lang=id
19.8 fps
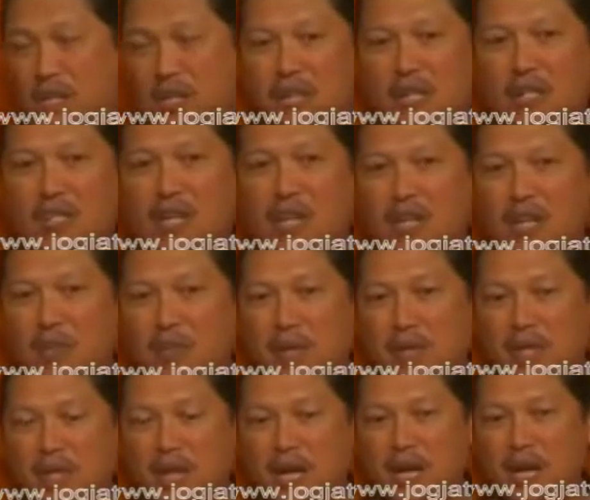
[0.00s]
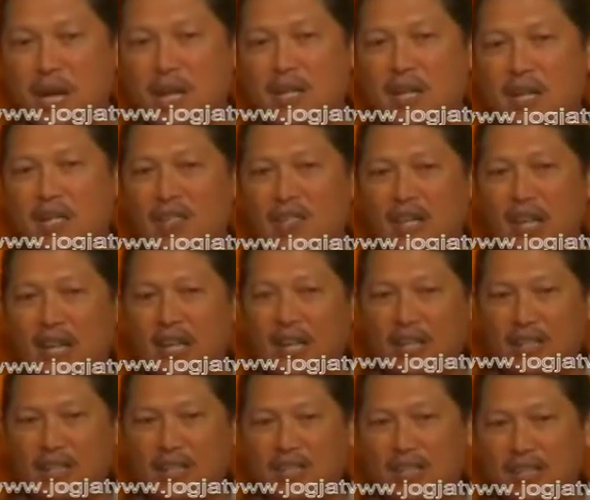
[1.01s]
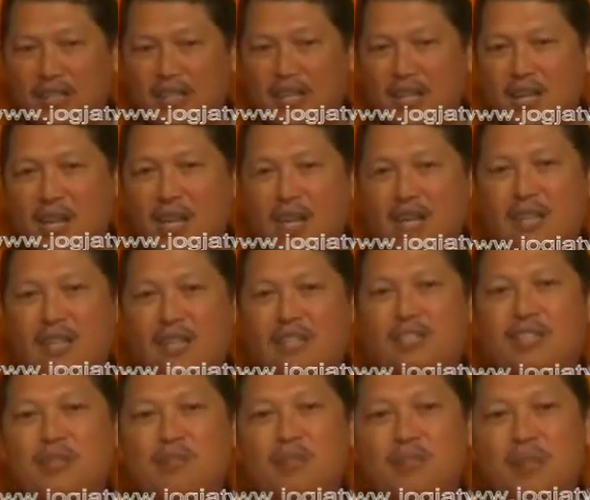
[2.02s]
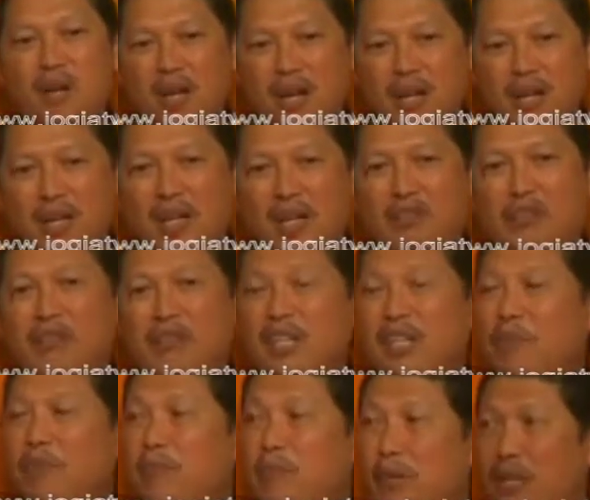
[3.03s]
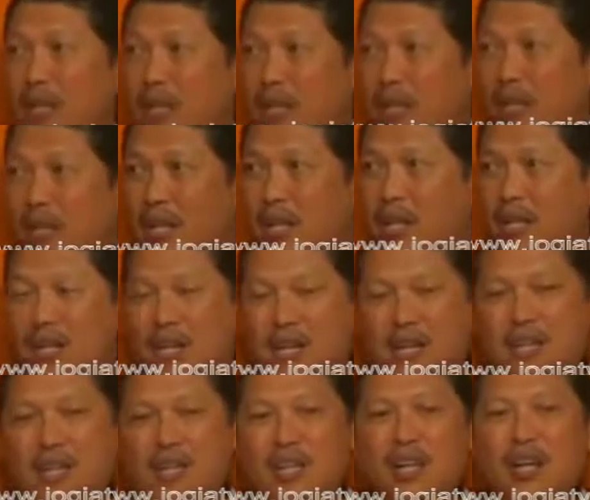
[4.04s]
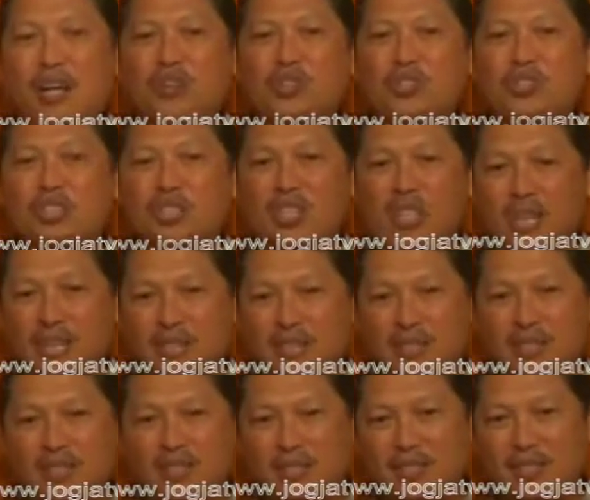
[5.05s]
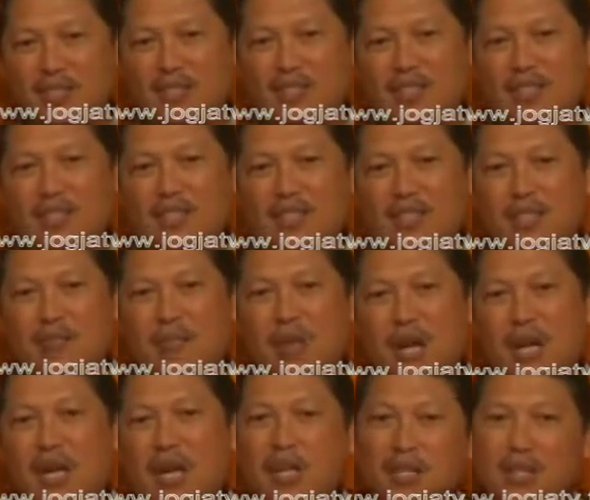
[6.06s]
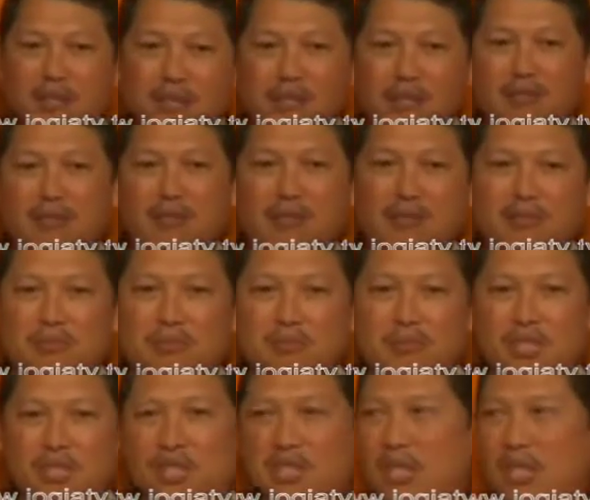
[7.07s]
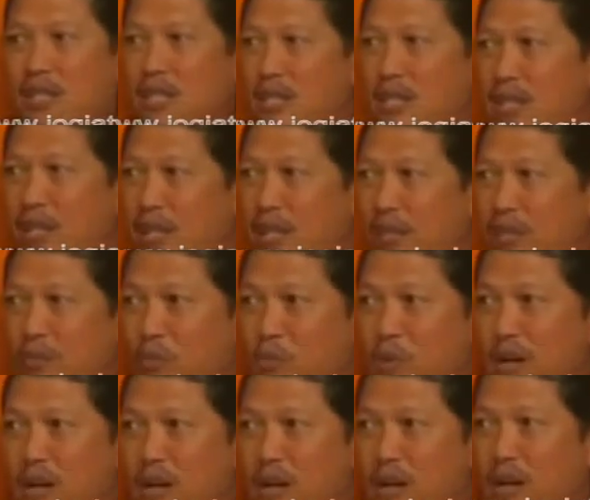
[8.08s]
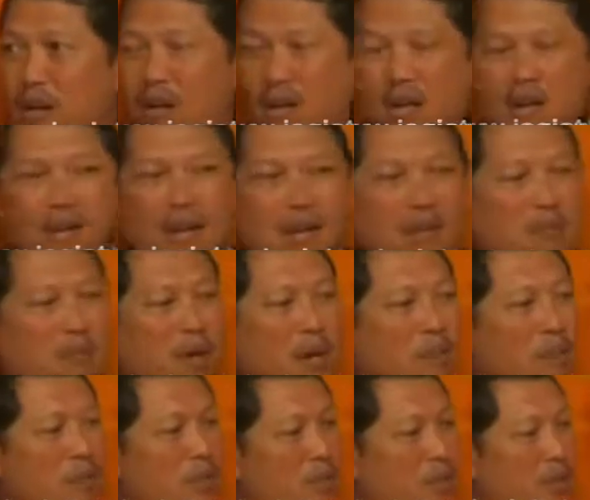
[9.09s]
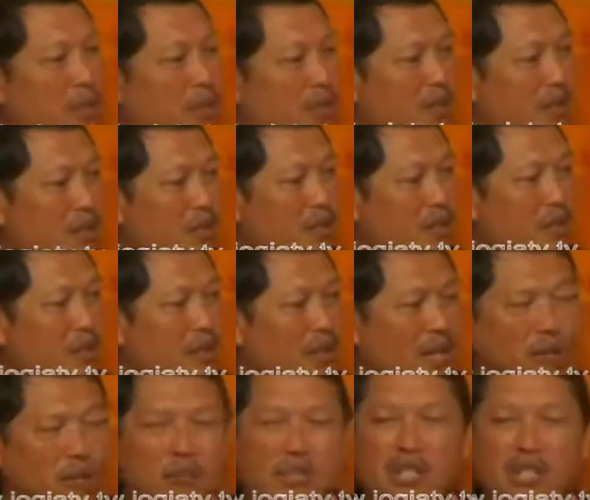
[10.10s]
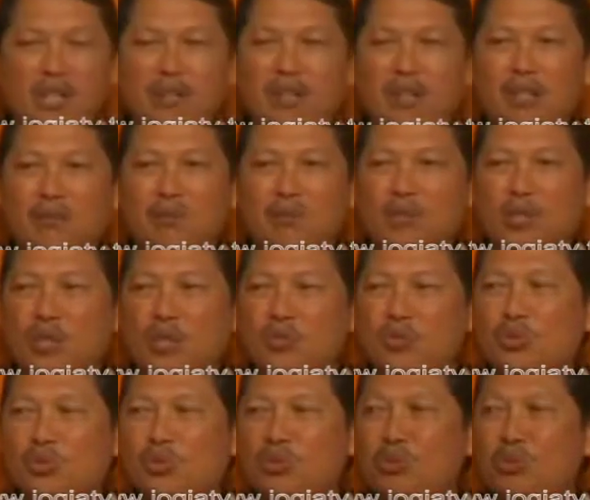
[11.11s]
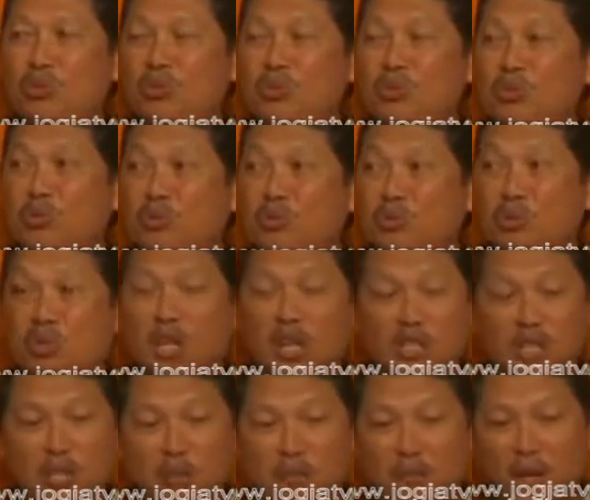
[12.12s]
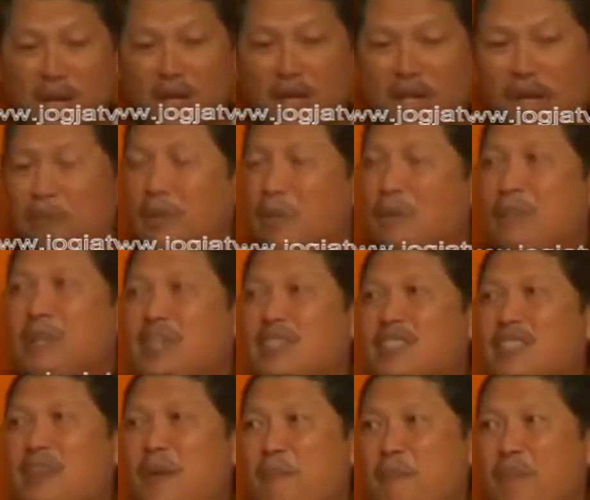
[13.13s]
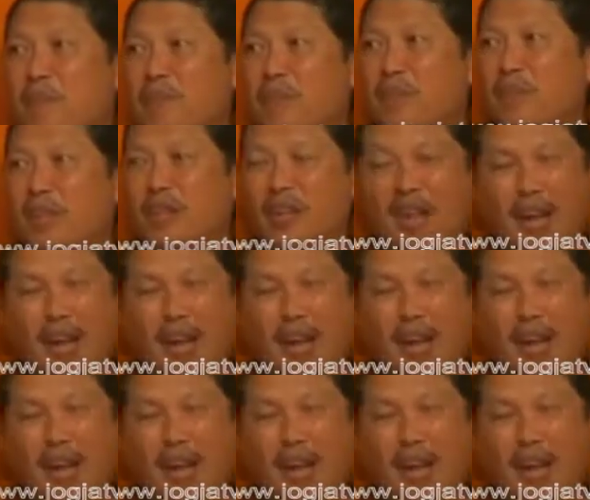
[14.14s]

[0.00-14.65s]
nanti harapannya ada Thailand, mm. ada Jepang, ada mm. Filipina, mm. ada Australia, mm. bahkan bisa jadi dari Eropa. Iya. Karena mampu nanti dengan pesawat Boeing 777 yang terbang 18 jam. Mm -hmm.